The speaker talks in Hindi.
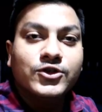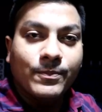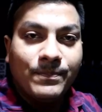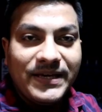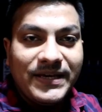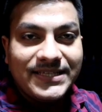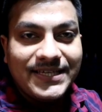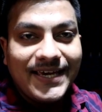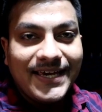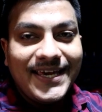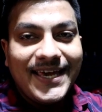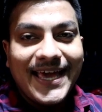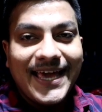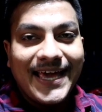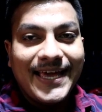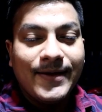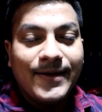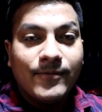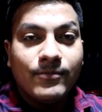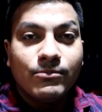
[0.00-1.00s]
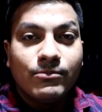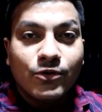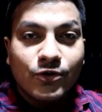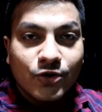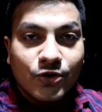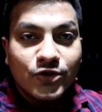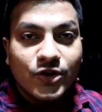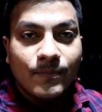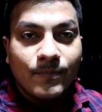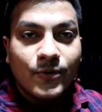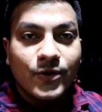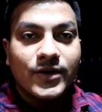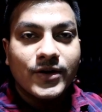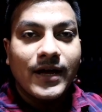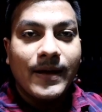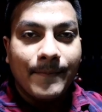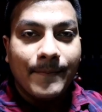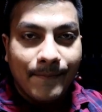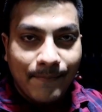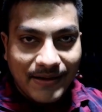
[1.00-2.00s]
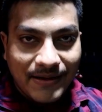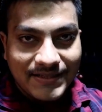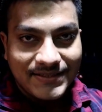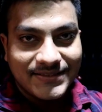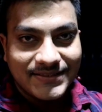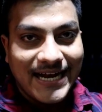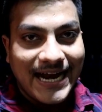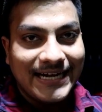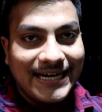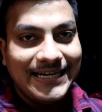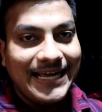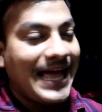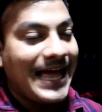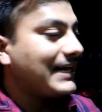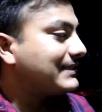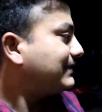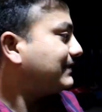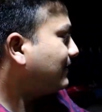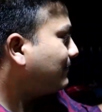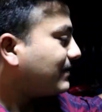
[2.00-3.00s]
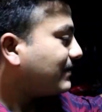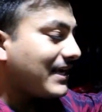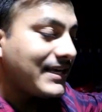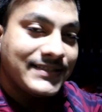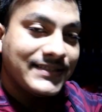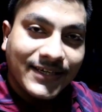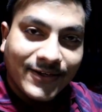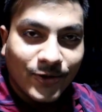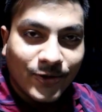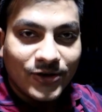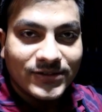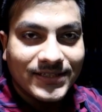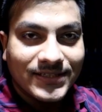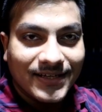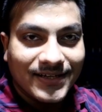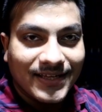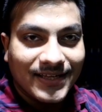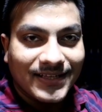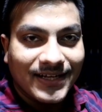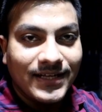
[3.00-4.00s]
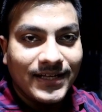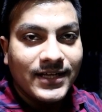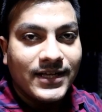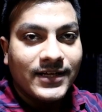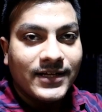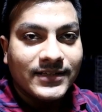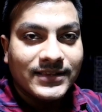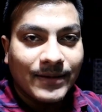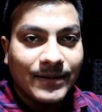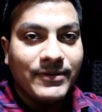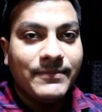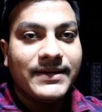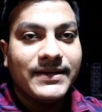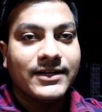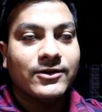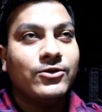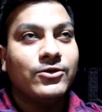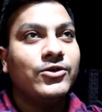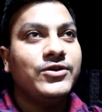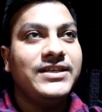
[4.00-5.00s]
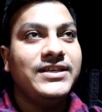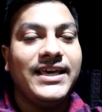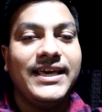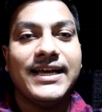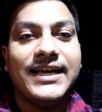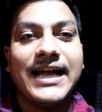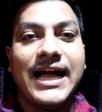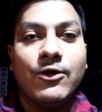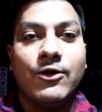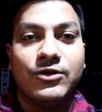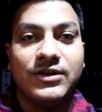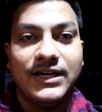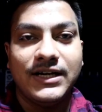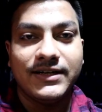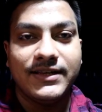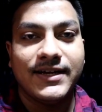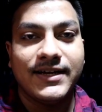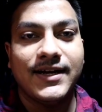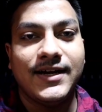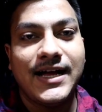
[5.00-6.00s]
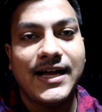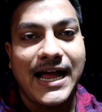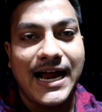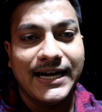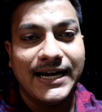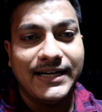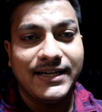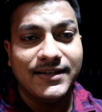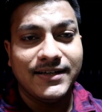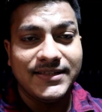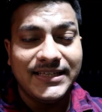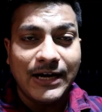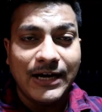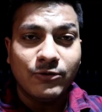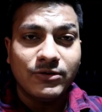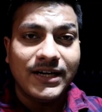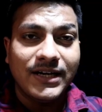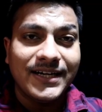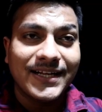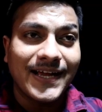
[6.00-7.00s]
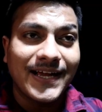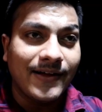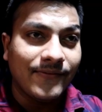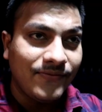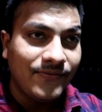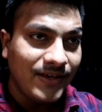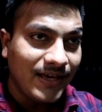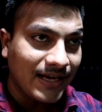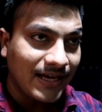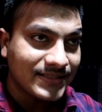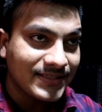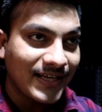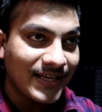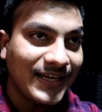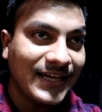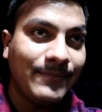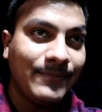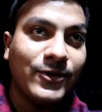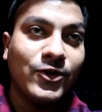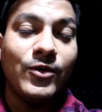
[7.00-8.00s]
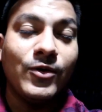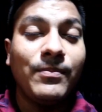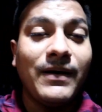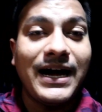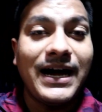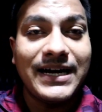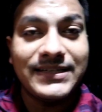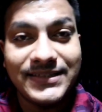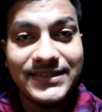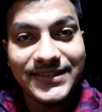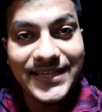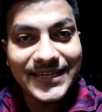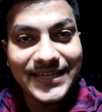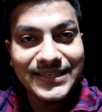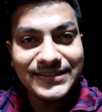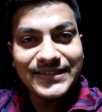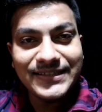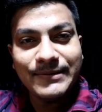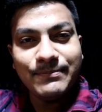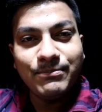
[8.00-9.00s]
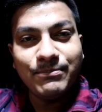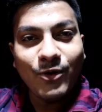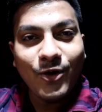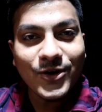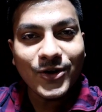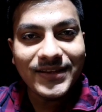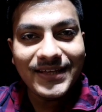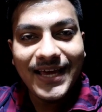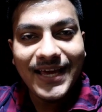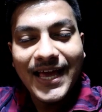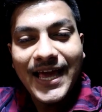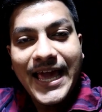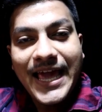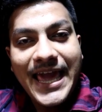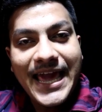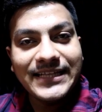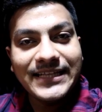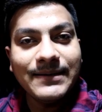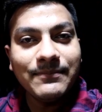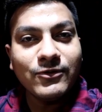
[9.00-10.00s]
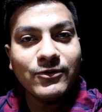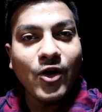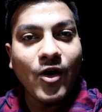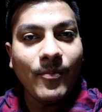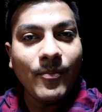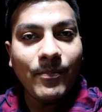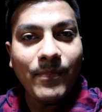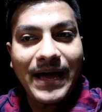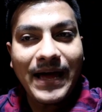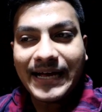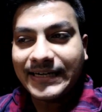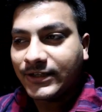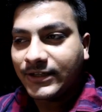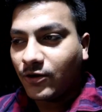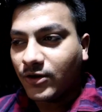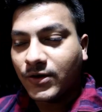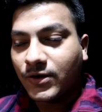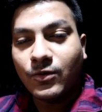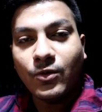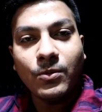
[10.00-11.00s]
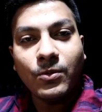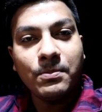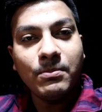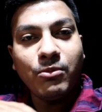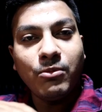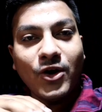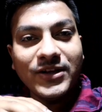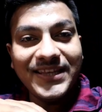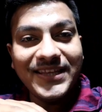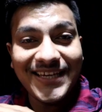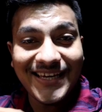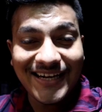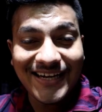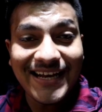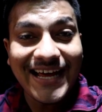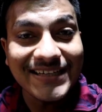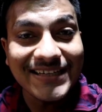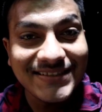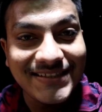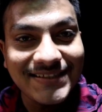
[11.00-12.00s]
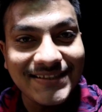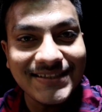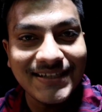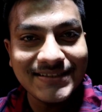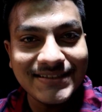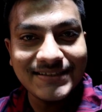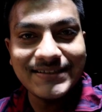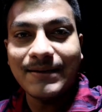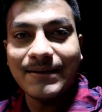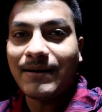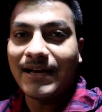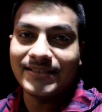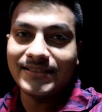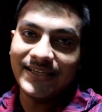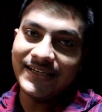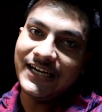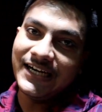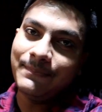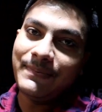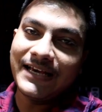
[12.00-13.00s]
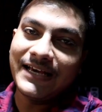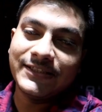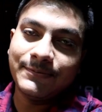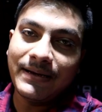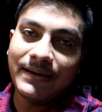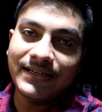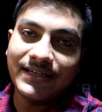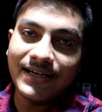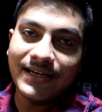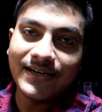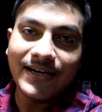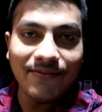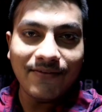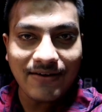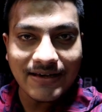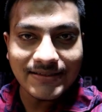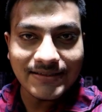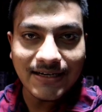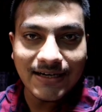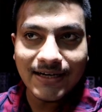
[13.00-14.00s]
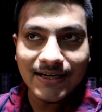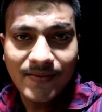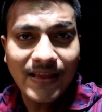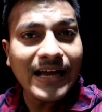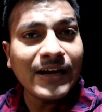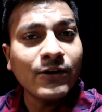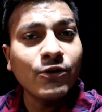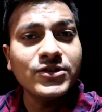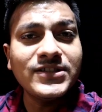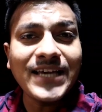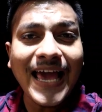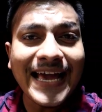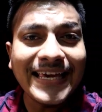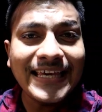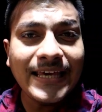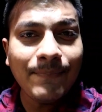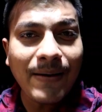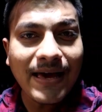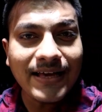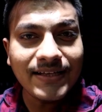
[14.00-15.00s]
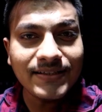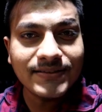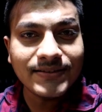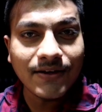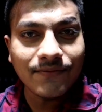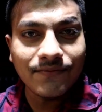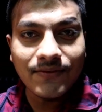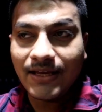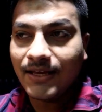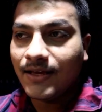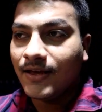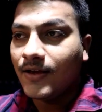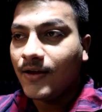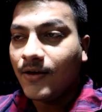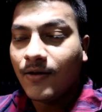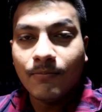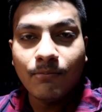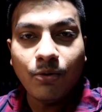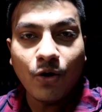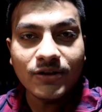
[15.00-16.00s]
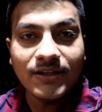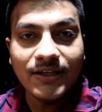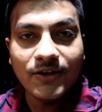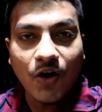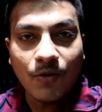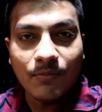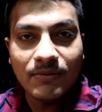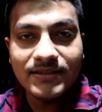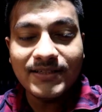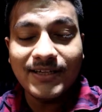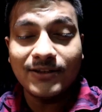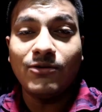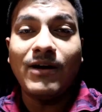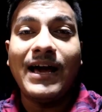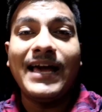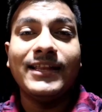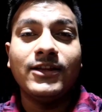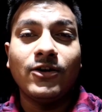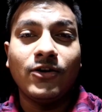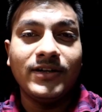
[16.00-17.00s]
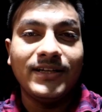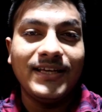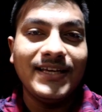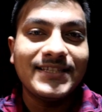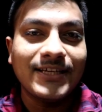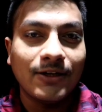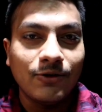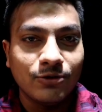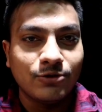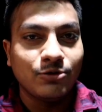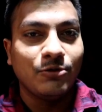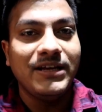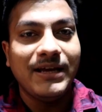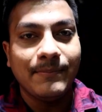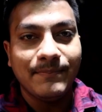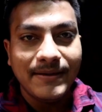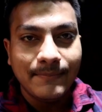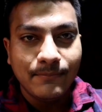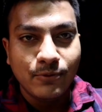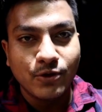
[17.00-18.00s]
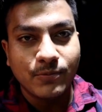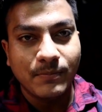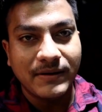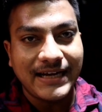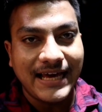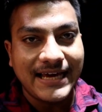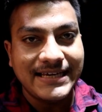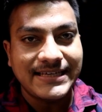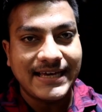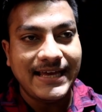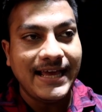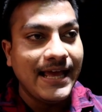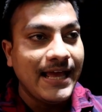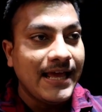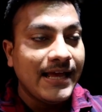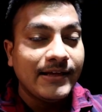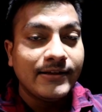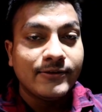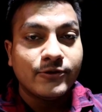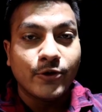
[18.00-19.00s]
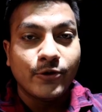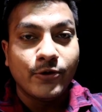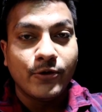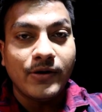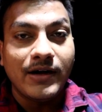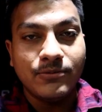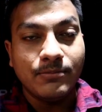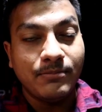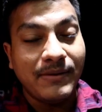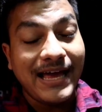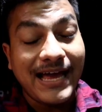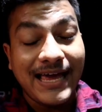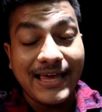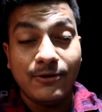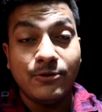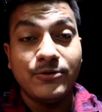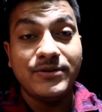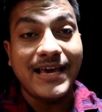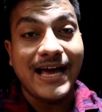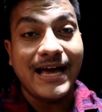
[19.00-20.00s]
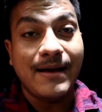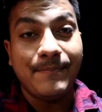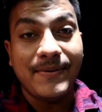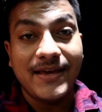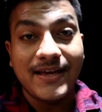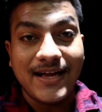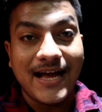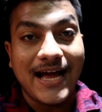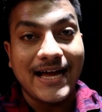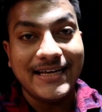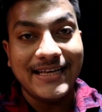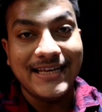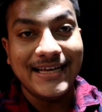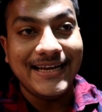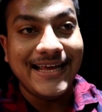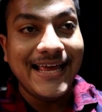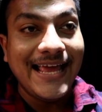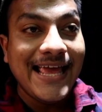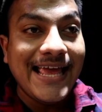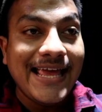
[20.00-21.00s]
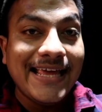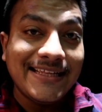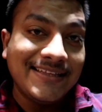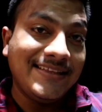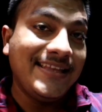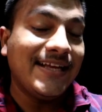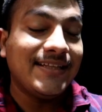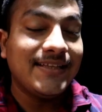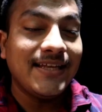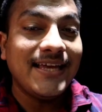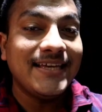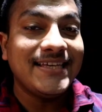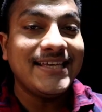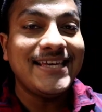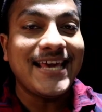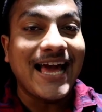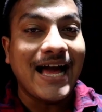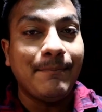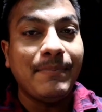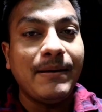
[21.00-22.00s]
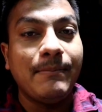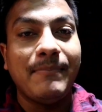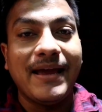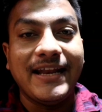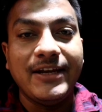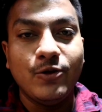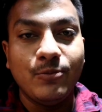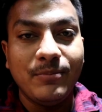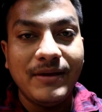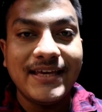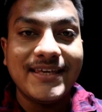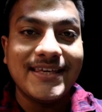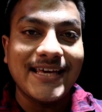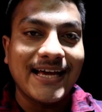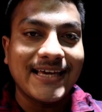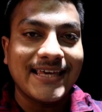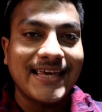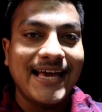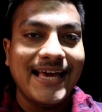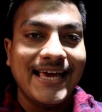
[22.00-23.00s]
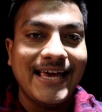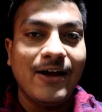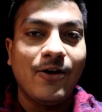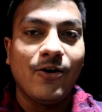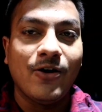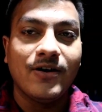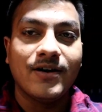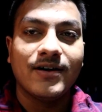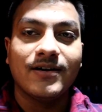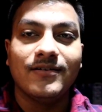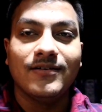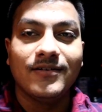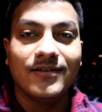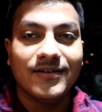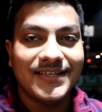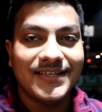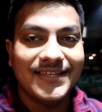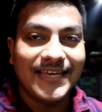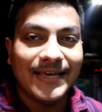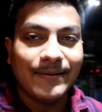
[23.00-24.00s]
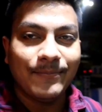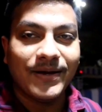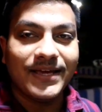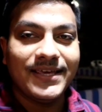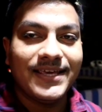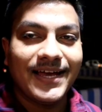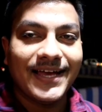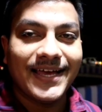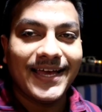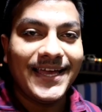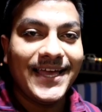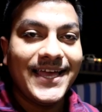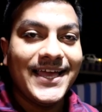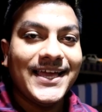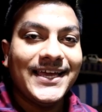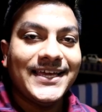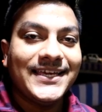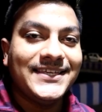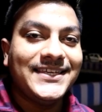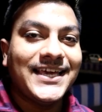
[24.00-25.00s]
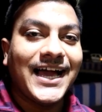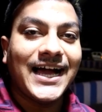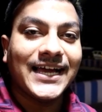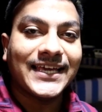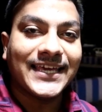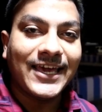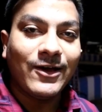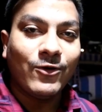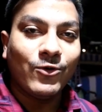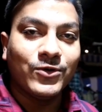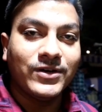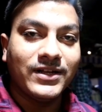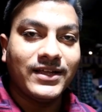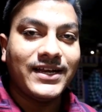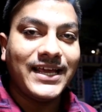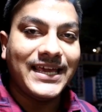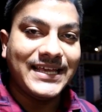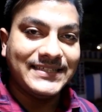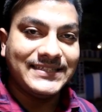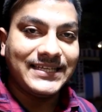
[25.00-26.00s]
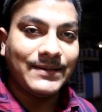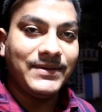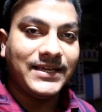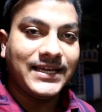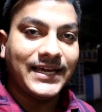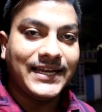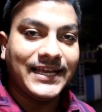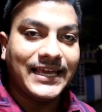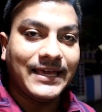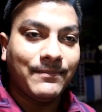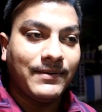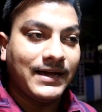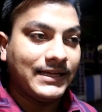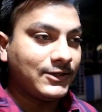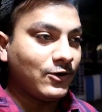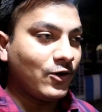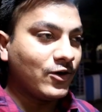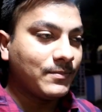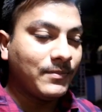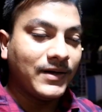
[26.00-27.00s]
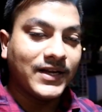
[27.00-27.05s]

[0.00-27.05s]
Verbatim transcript: तो पीछे ही है मुकुंदपुर बस स्टैंड एक्चुअली मैं यहीं से क्रॉस कर रहा था तभी मेरे को ये एक आउटलेट दिखा एंड ये आउटलेट काफ़ी अच्छा लगा मेरे को बाहर से देखने से बहुत ही एकदम कॉम्पैक्ट और बहुत ही क्लासी सा जैसा हम आज के डेट पे एक्सपेक्ट कर रहे हैं वैसा लगा कुछ हैंकी पैंकी स्टफ नहीं बहुत ही नॉर्मल सा तो आई थॉट कि चलो थोड़ी अपनी भूख मिटाई जाए तो आ, मैं आया हूँ यहाँ पे खाने के लिए देखते हैं कि यहाँ पे मेन्यू में क्या क्या है और ये भैया है यहाँ के ओनर इनसे भी करेंगे बात और